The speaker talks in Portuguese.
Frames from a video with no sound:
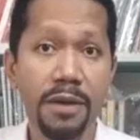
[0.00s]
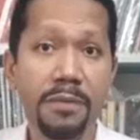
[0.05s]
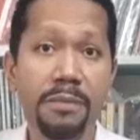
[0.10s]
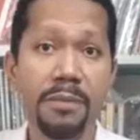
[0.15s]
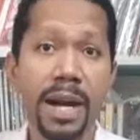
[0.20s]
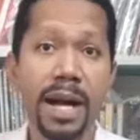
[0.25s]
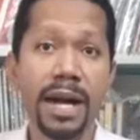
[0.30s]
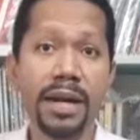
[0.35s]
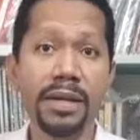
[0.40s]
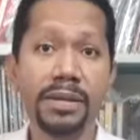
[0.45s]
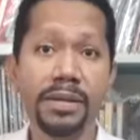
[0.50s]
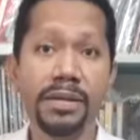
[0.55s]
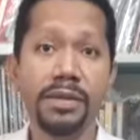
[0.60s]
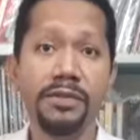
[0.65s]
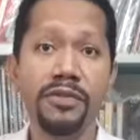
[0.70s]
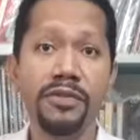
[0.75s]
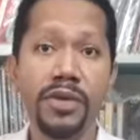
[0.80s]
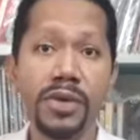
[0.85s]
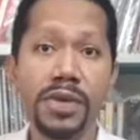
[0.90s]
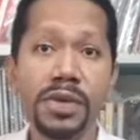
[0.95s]
mas
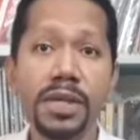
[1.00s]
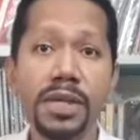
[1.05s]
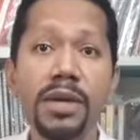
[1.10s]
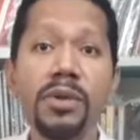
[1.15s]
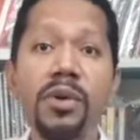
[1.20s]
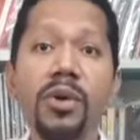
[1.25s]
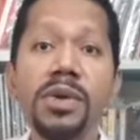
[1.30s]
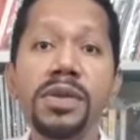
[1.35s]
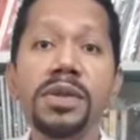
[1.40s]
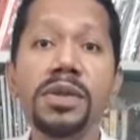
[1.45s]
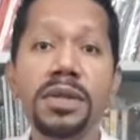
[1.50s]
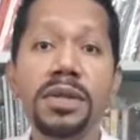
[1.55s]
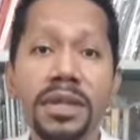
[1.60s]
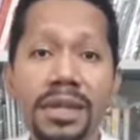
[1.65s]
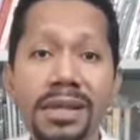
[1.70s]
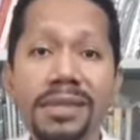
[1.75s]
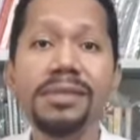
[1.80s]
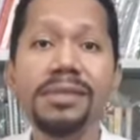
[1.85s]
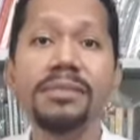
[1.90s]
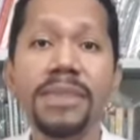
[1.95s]
se você
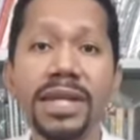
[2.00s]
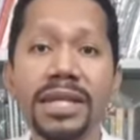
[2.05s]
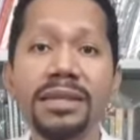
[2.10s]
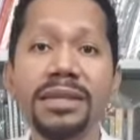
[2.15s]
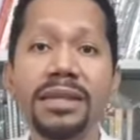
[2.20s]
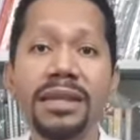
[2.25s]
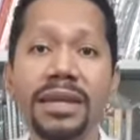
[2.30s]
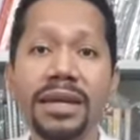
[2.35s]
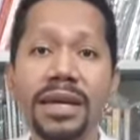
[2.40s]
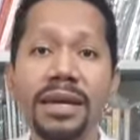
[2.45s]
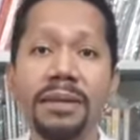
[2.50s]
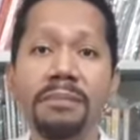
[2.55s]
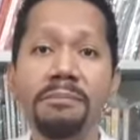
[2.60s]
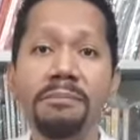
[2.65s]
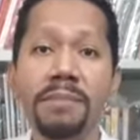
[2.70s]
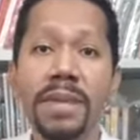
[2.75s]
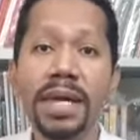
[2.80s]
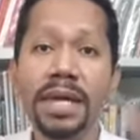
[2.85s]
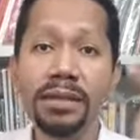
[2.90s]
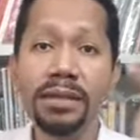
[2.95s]
conseguir se manter
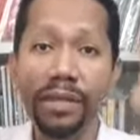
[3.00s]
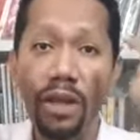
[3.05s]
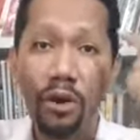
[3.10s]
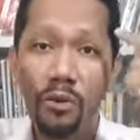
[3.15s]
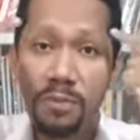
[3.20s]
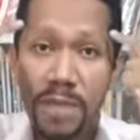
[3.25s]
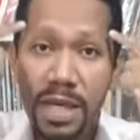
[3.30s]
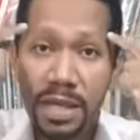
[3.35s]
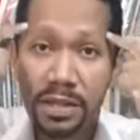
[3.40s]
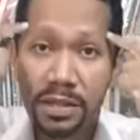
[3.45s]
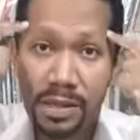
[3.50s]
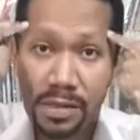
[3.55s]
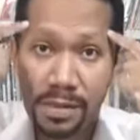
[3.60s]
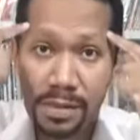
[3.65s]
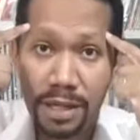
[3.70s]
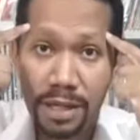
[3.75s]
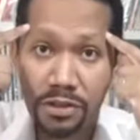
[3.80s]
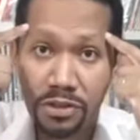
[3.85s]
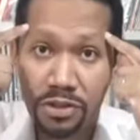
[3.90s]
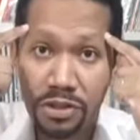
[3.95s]
mentalmente
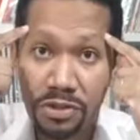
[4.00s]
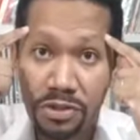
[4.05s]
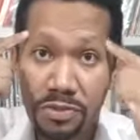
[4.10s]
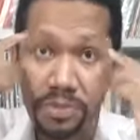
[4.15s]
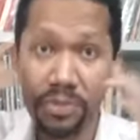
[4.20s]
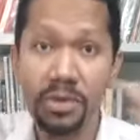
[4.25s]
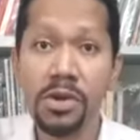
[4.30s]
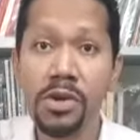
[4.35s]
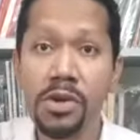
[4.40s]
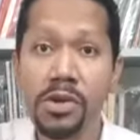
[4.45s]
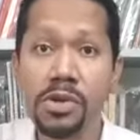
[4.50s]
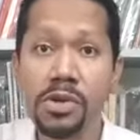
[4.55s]
sadio,